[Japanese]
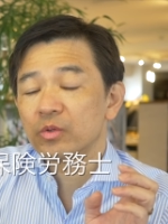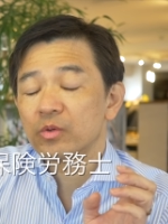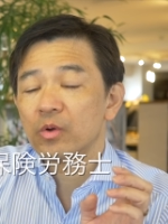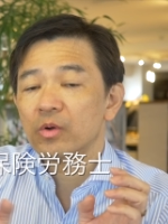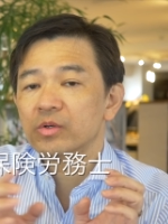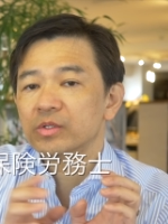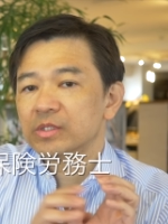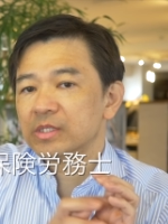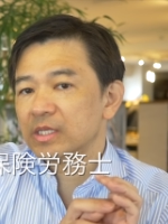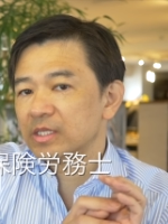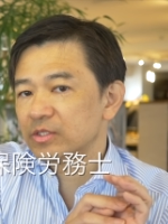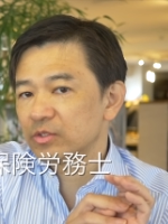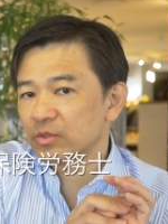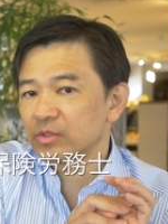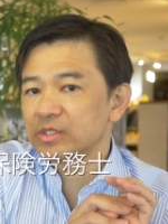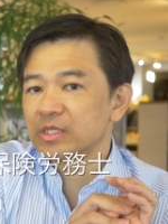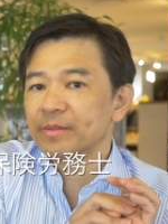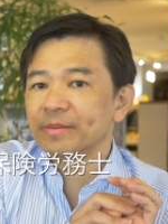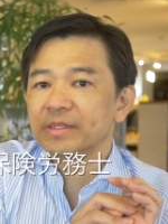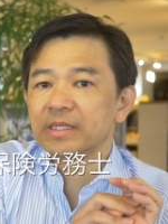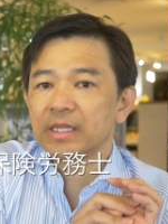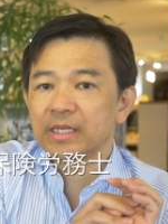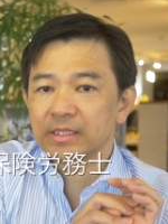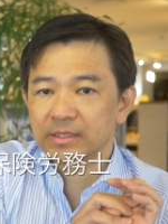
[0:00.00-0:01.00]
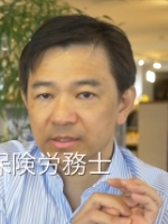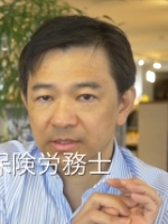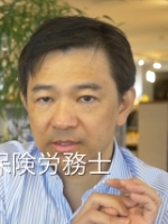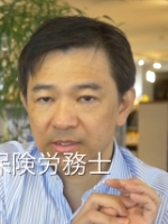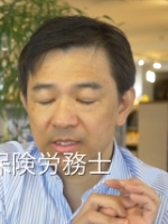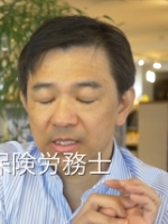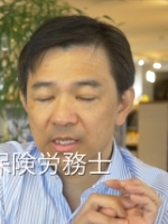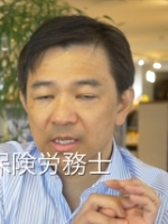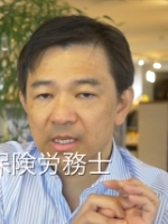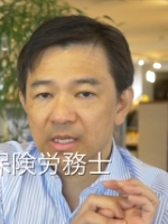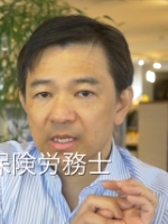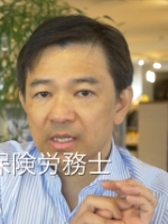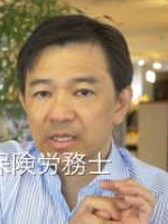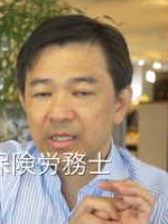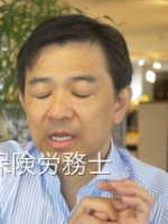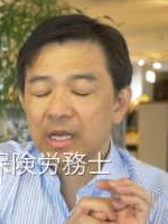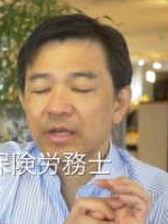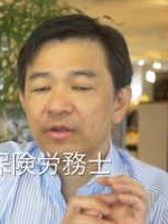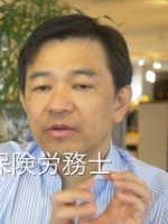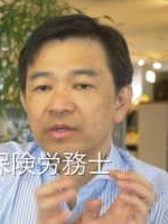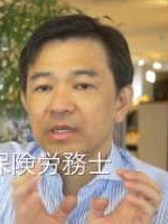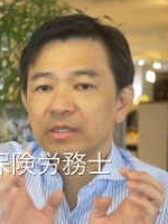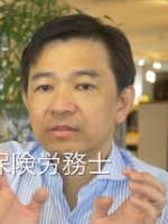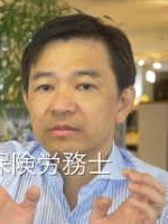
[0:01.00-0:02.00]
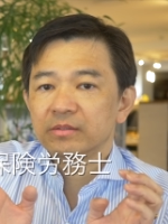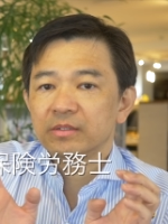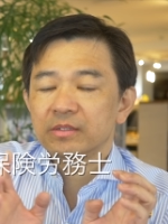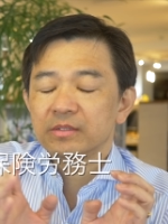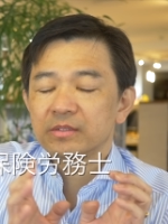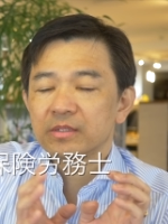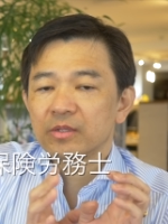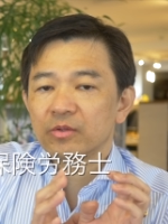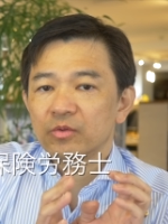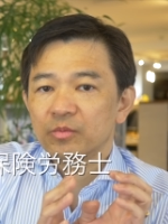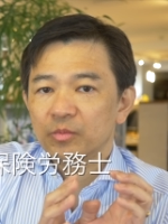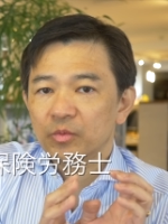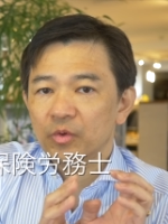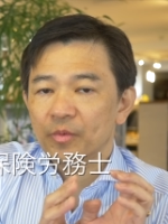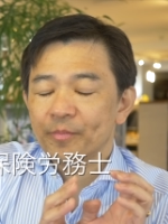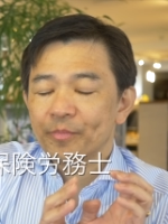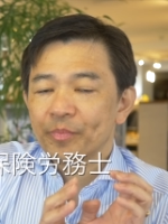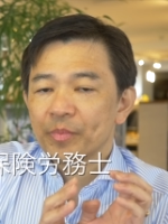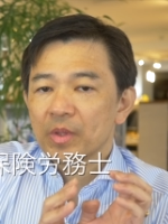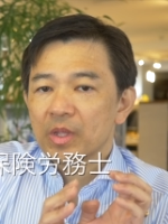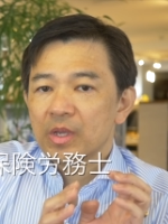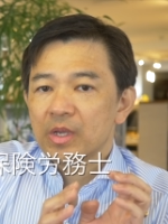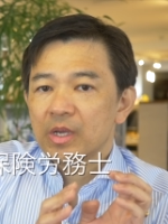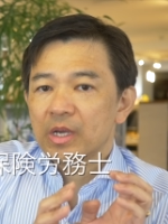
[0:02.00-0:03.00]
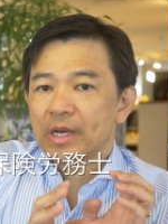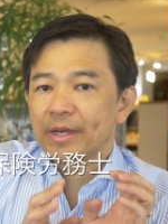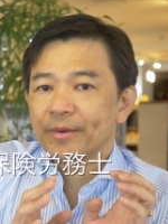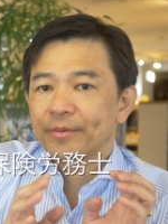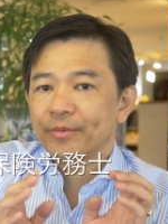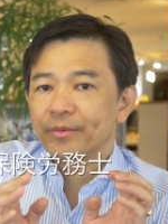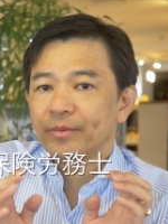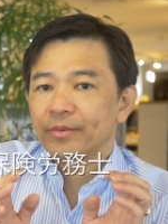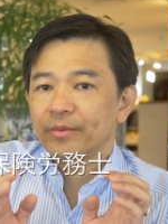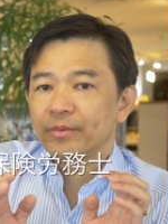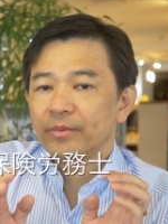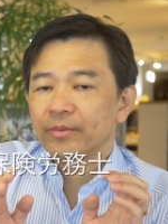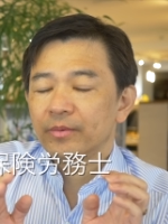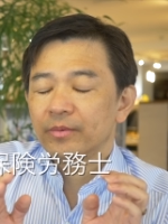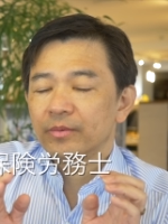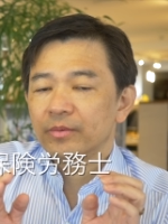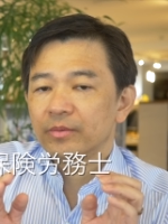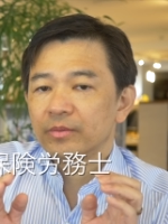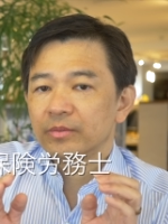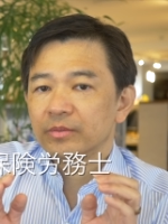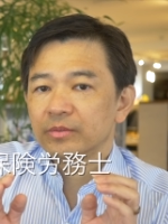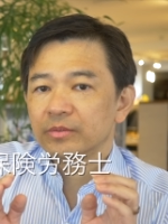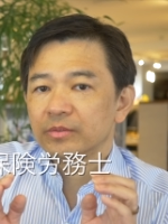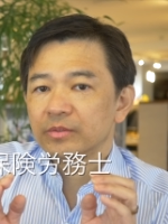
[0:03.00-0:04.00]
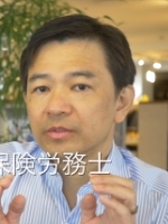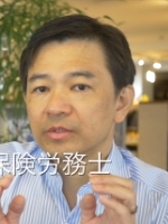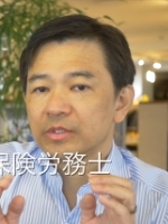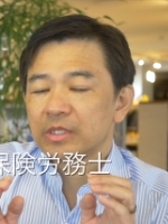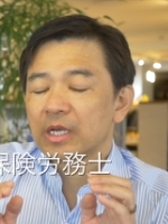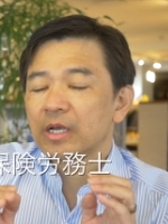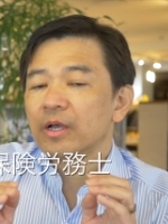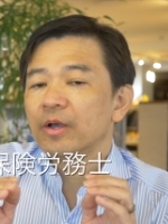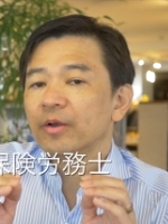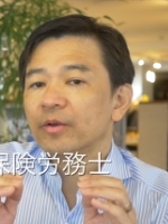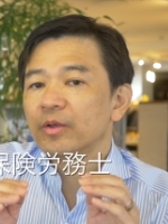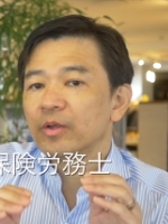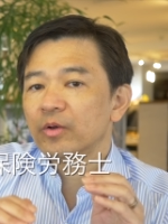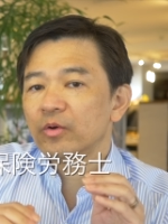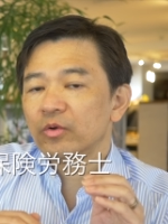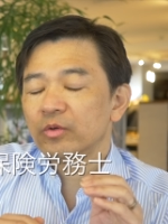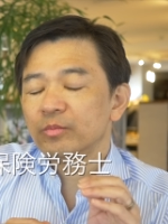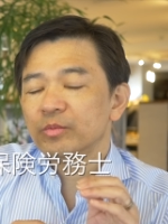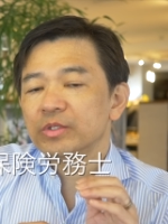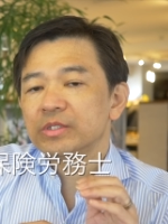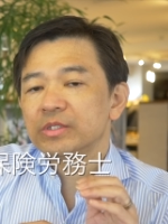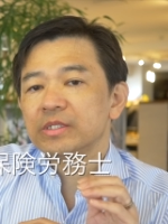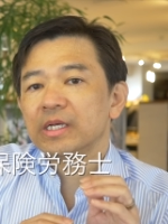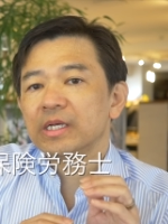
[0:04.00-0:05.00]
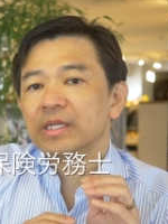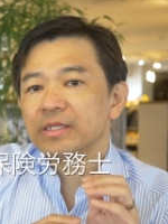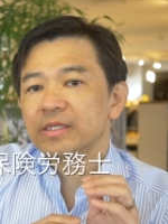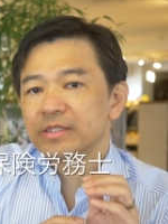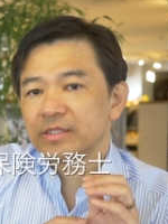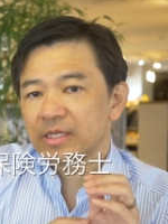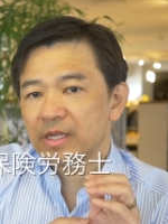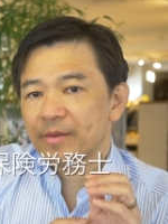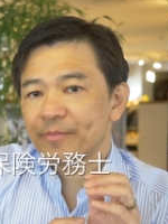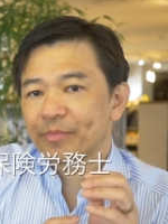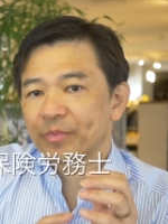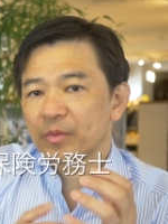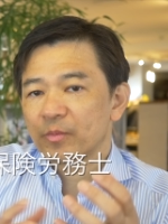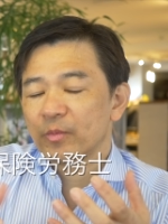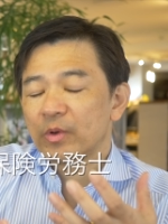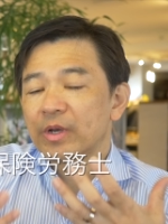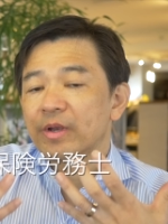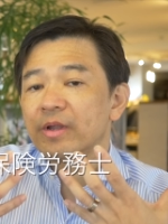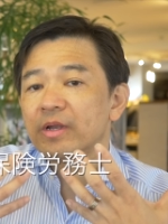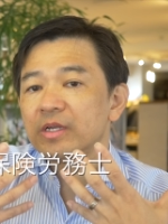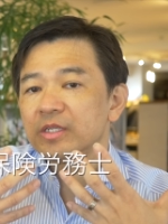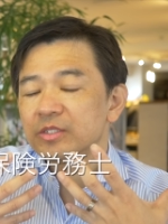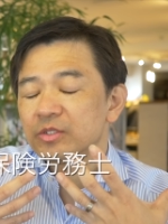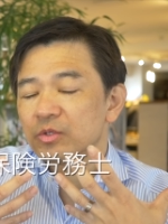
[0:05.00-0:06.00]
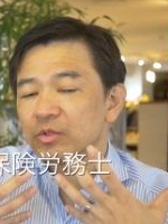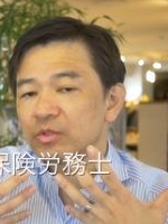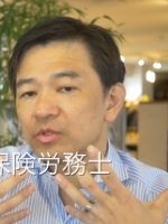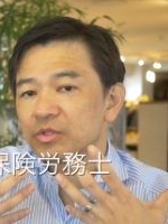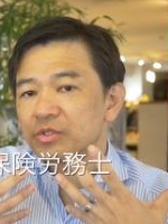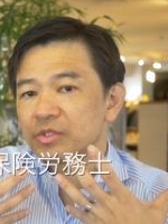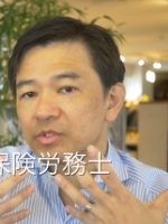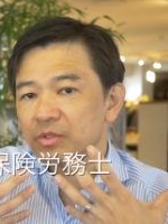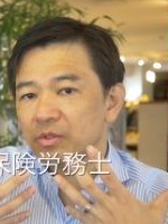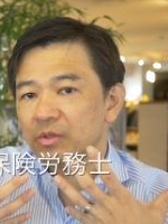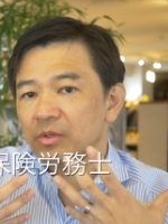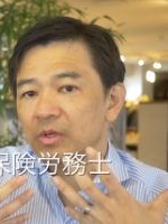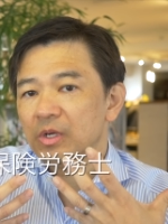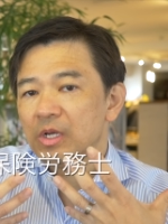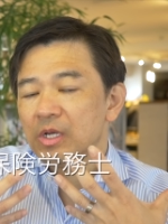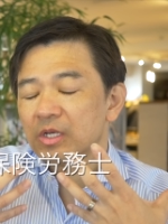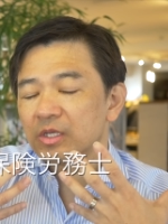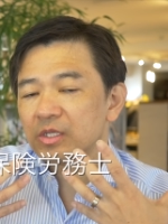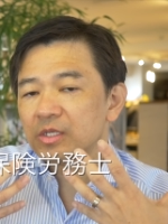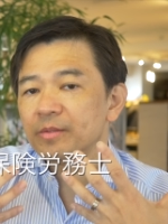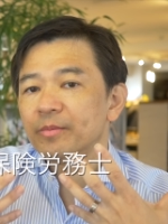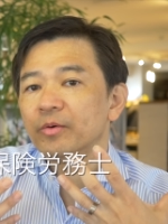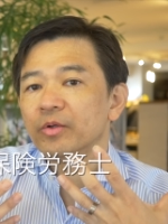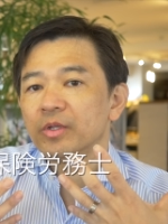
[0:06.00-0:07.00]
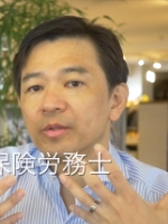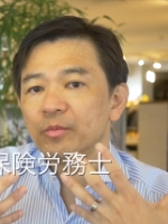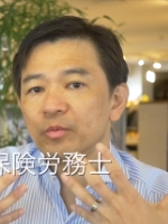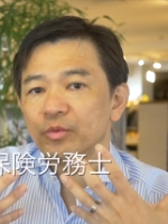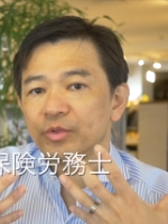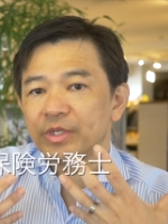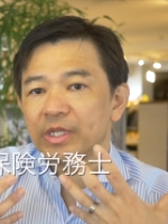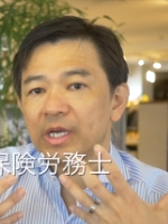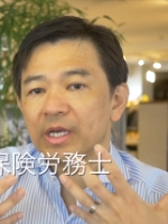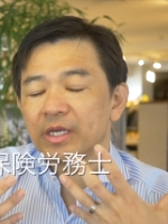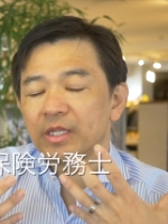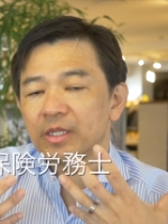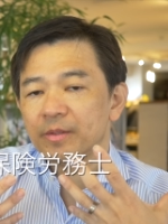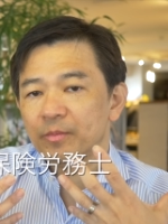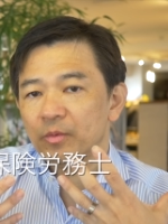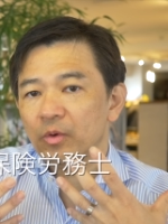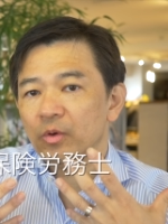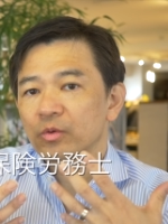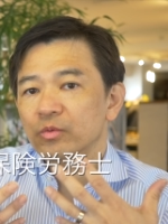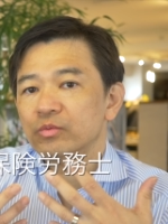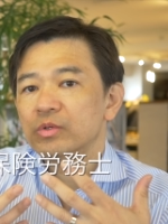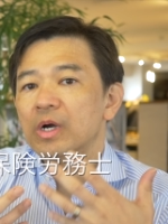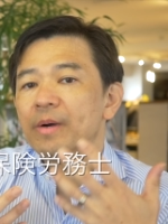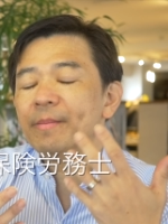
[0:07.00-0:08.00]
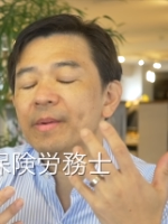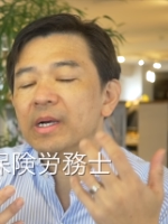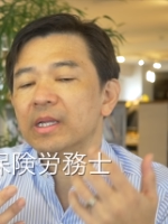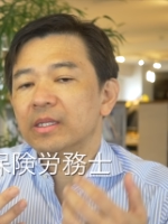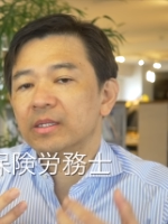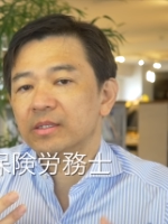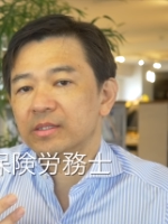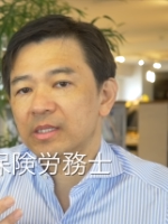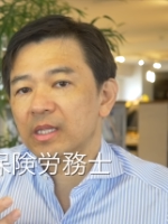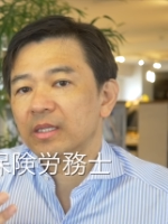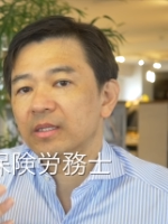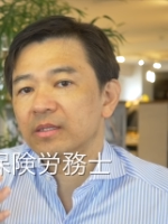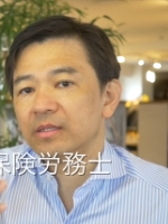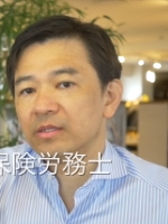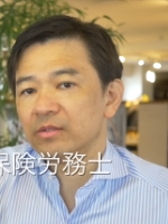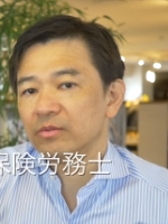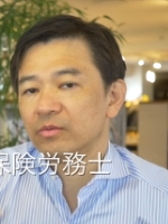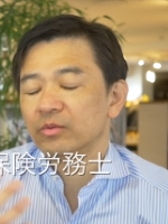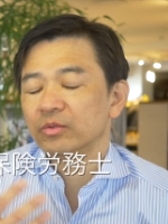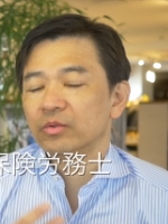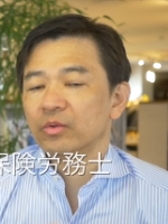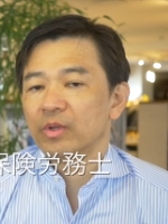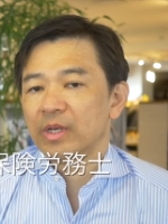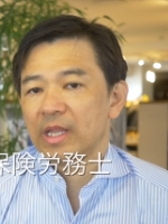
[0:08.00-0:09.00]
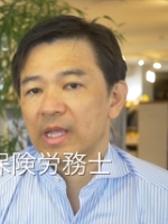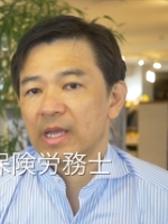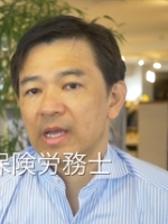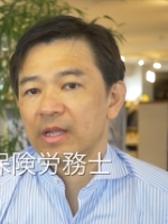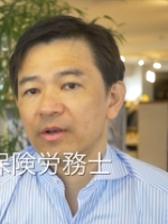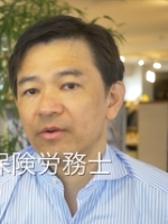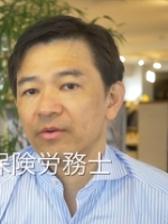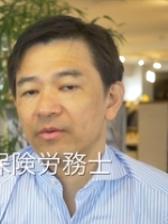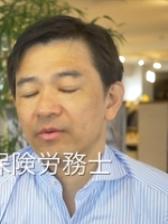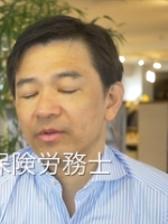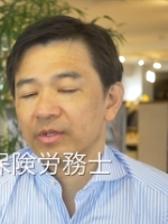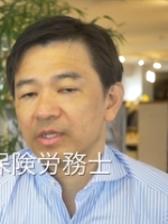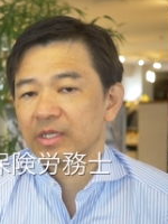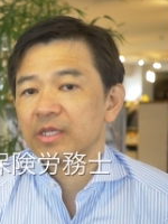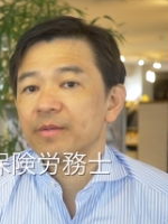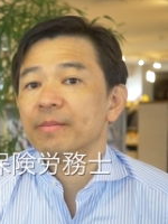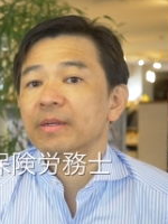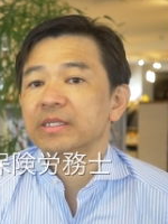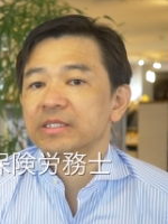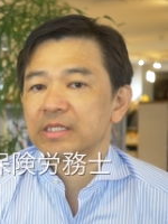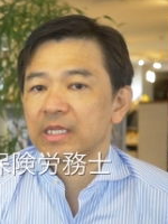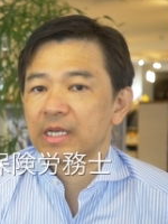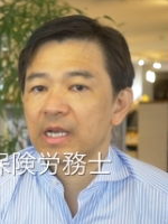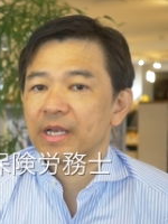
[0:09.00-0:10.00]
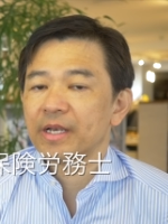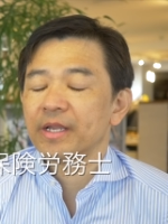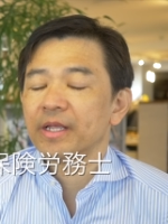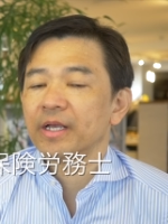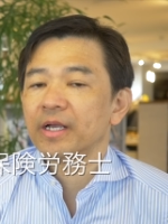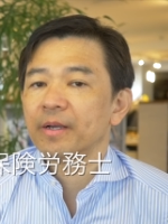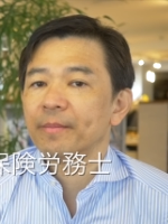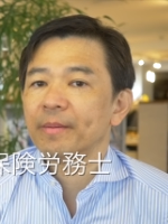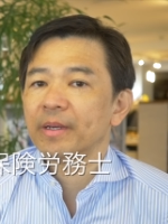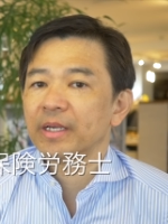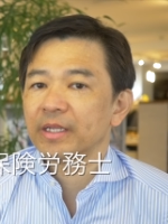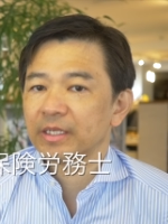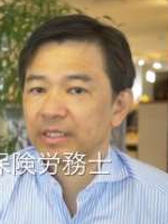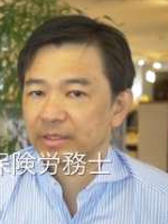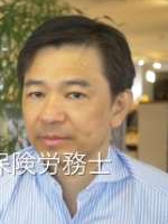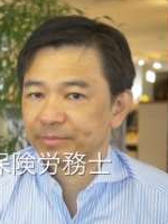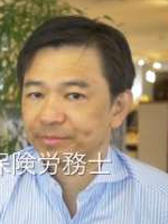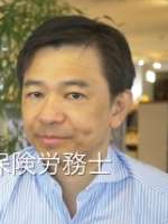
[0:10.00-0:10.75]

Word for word: の国勢調査みたいなやつああいうのがあるんですけどもあの社会保険労務士さんはですね我々司法書を規模でも売り上げでも上回ったっていうことはねあの聞きました何年か前に